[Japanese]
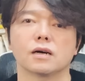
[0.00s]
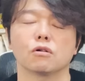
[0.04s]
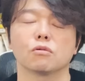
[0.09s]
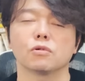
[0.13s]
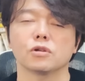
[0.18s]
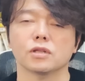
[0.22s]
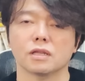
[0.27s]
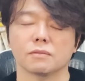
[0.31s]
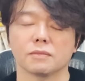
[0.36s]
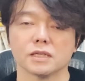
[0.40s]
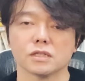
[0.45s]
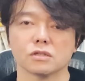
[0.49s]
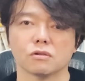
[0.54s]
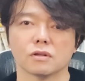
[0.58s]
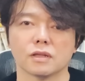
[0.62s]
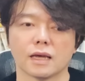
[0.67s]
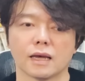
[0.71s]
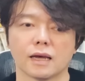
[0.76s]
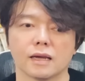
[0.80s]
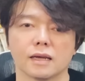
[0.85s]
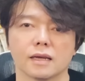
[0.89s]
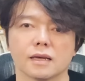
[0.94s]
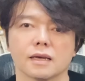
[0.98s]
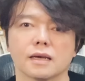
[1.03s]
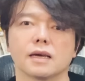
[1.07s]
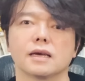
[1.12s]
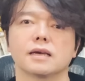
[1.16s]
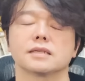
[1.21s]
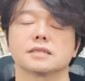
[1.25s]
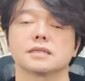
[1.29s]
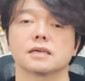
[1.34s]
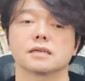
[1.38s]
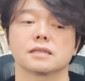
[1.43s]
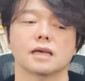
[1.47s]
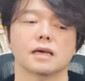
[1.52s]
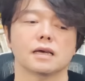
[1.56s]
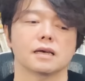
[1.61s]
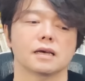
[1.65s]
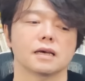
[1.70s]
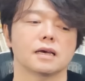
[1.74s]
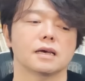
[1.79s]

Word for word: あ思ってますので、えー、ぜひね、